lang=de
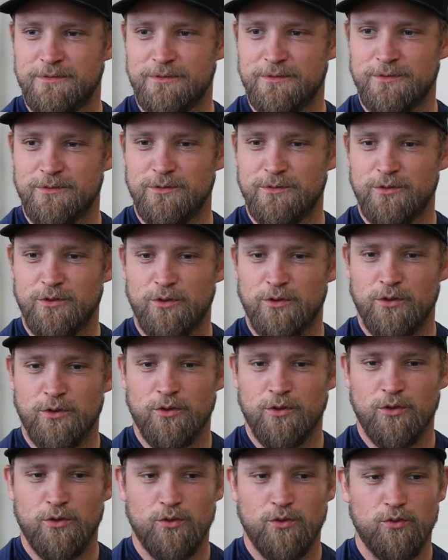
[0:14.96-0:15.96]
hierher?
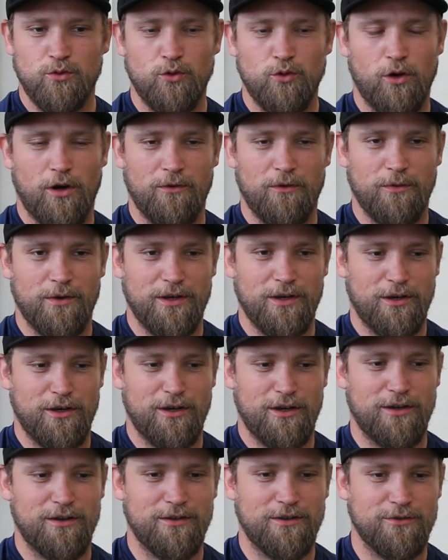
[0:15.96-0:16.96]
Ja,
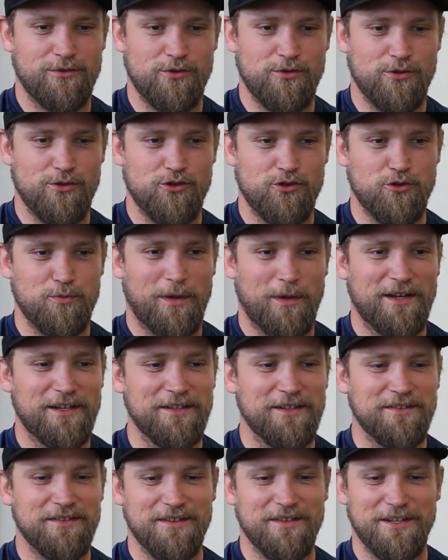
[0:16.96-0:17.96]
war
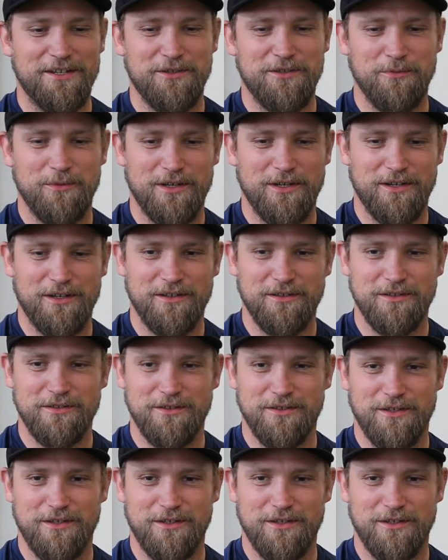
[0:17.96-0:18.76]
spannend, sag ich mal.